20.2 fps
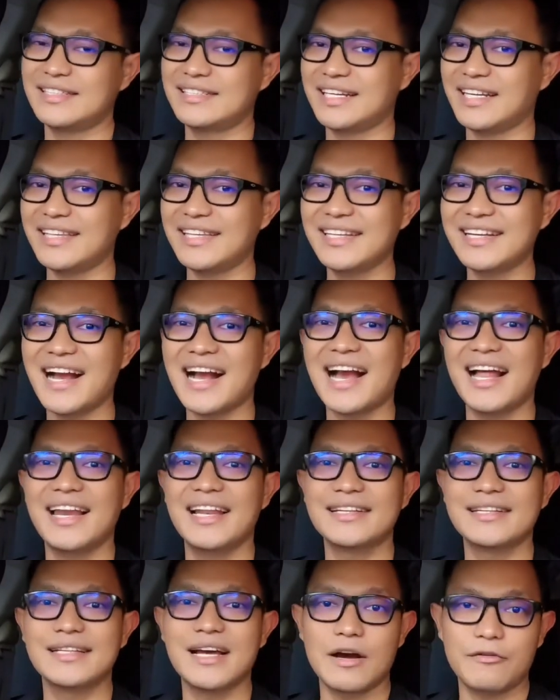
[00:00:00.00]
Ketika
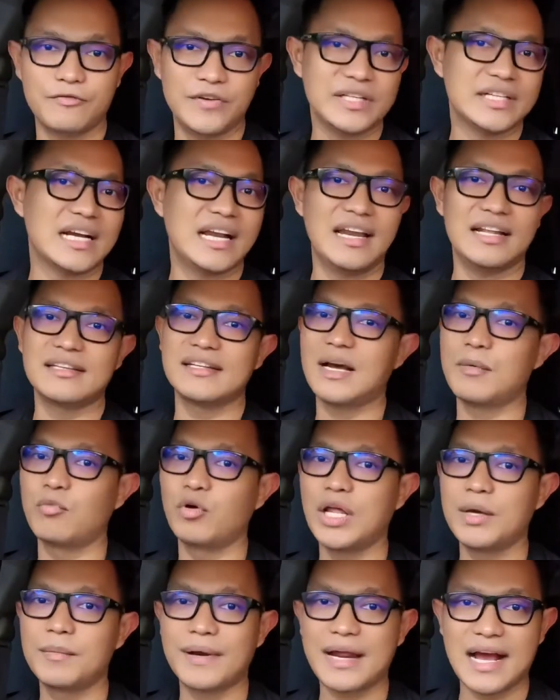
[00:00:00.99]
kalian tidak fit, kalian tidak
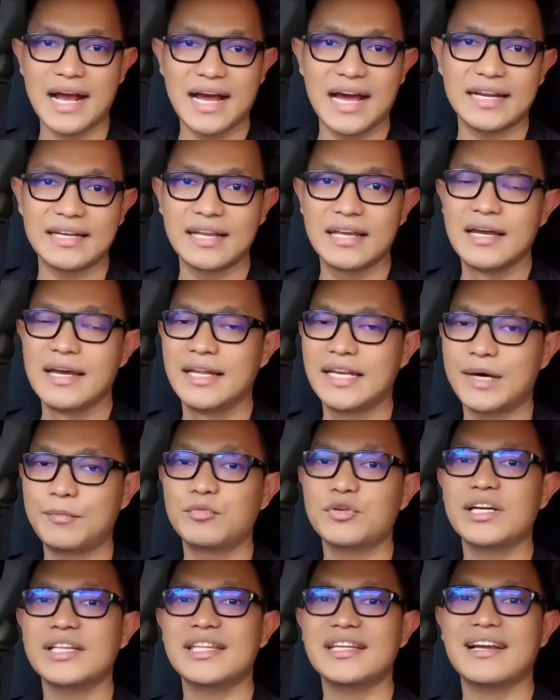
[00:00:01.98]
boleh berangkat.
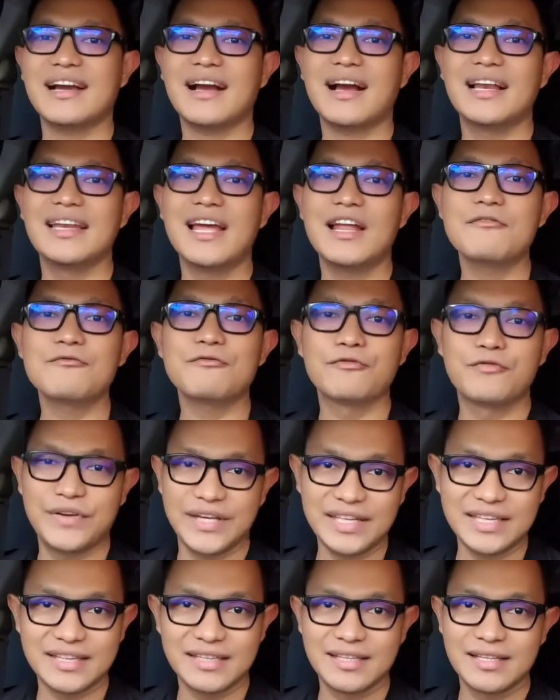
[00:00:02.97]
Namun ketika kalian
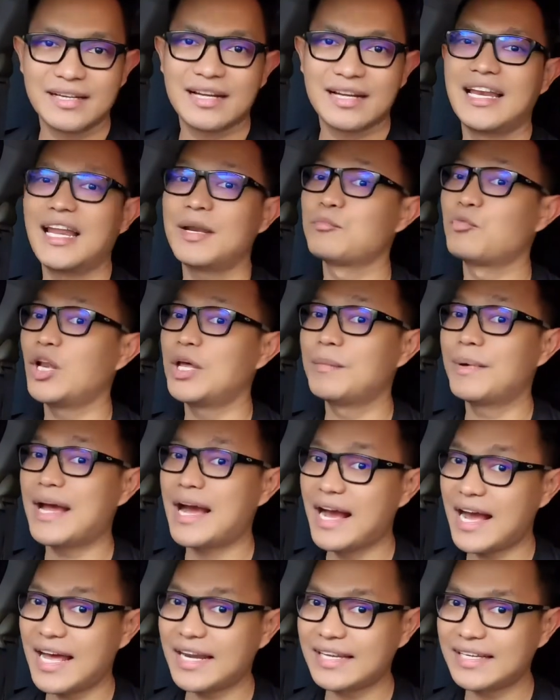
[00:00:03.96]
fit, kalian boleh
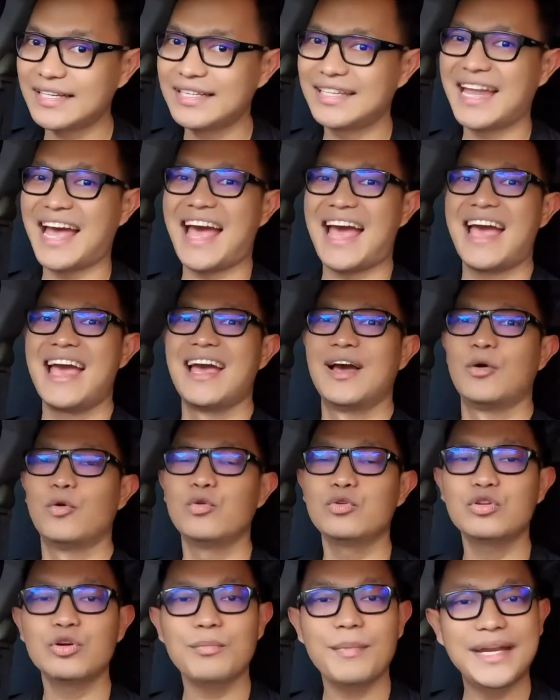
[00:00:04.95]
berangkat. Nah,
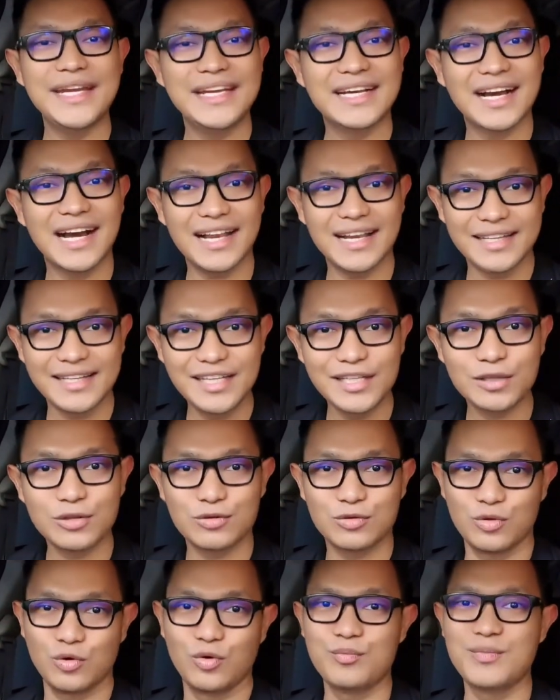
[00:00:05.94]
untuk medical
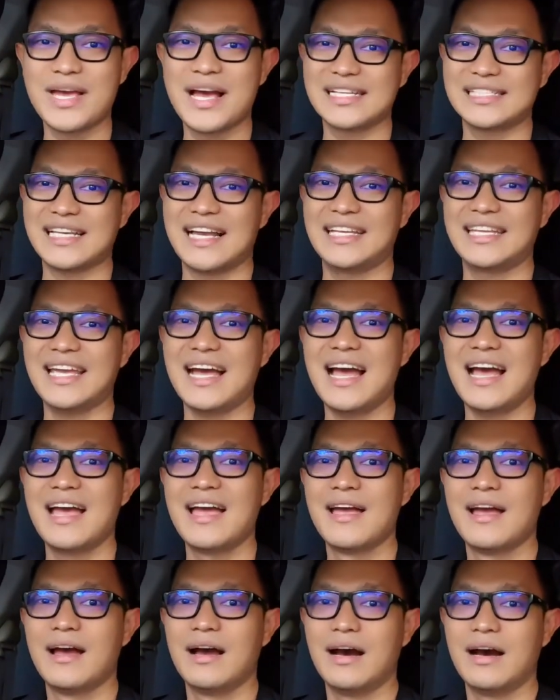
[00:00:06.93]
itu biasanya
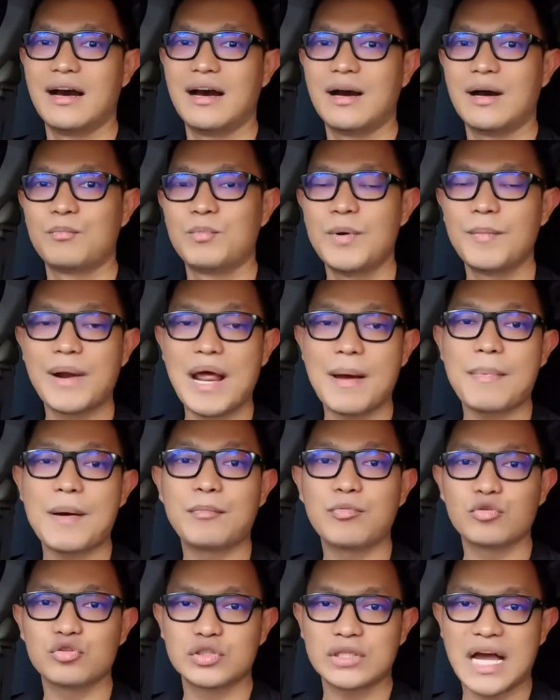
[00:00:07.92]
e, beberapa
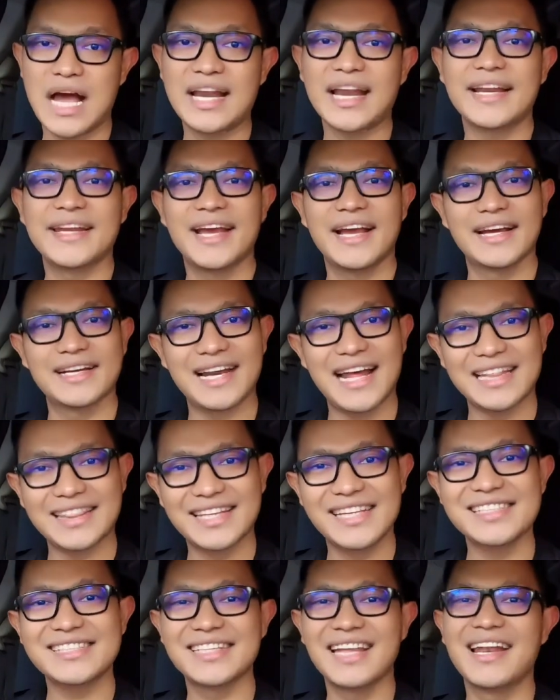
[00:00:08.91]
perusahaan ada yang
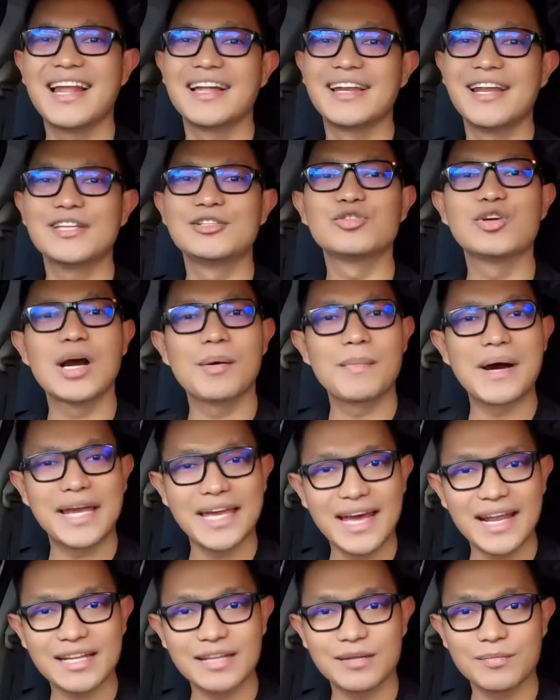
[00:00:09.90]
gratis dan ada juga
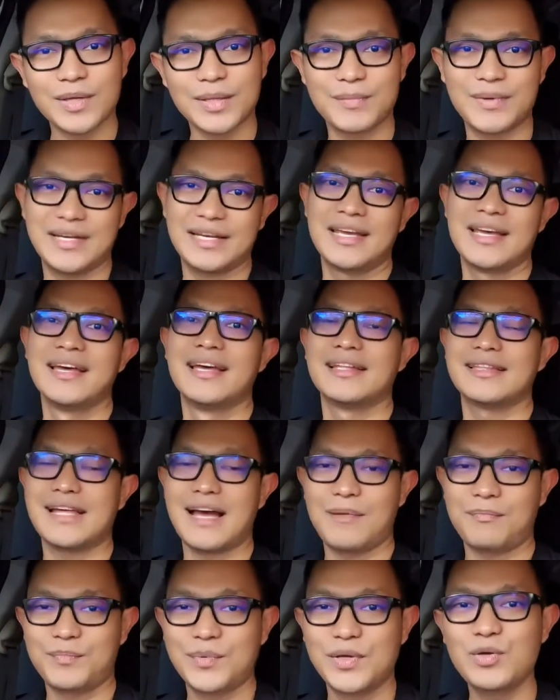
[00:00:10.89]
bayar, nih teman-teman.
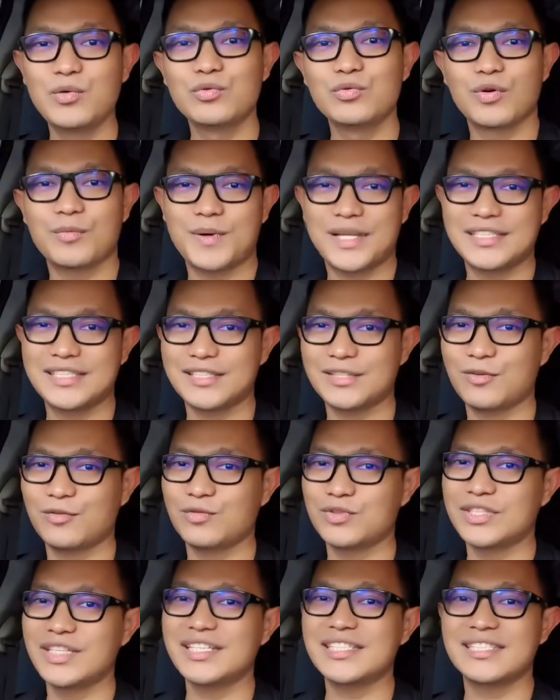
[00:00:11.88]
Tapi untuk Princess
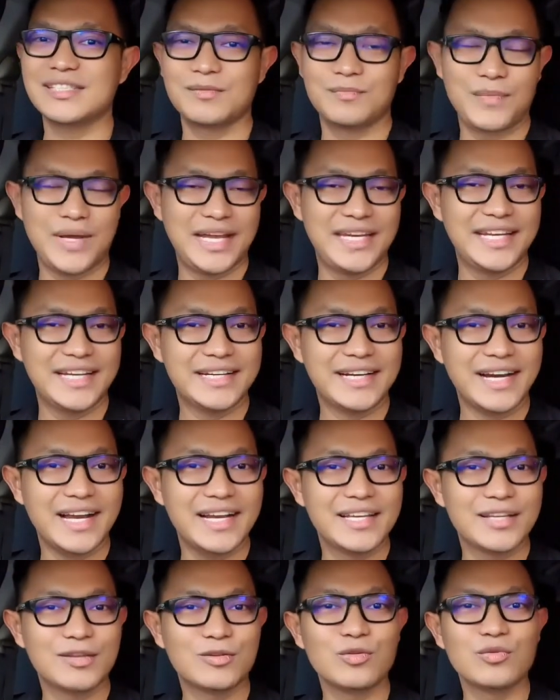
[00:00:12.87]
Cruises,
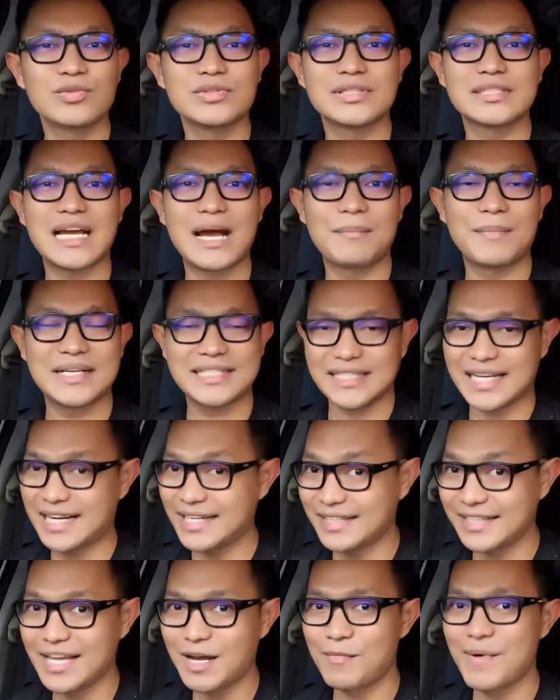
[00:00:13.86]
medical itu sama
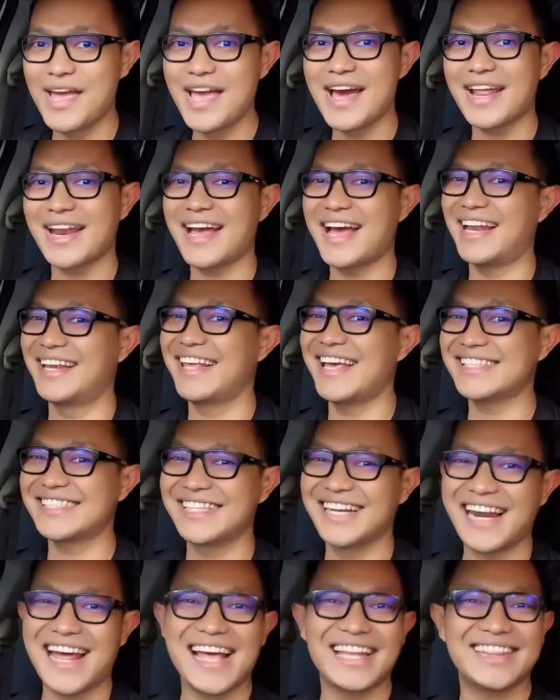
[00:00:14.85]
sekali tidak bayar
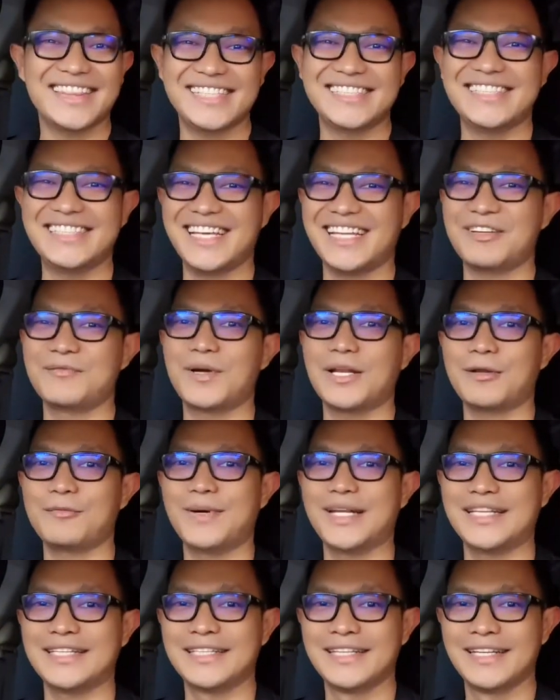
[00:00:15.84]
alias gratis ya,
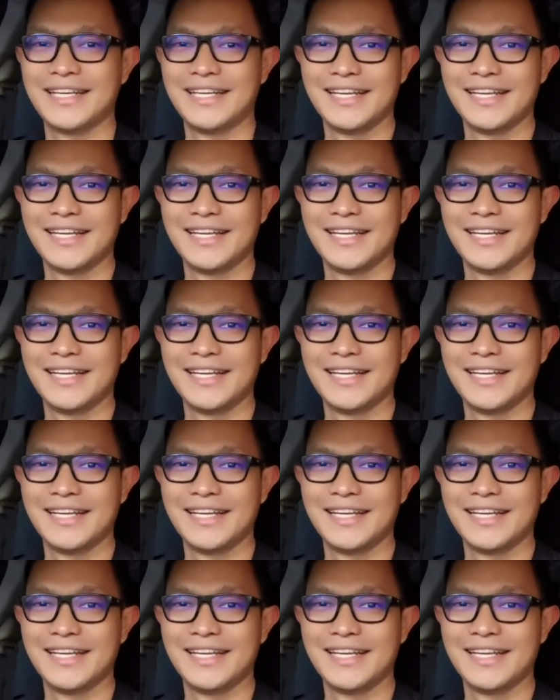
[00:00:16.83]
teman-teman.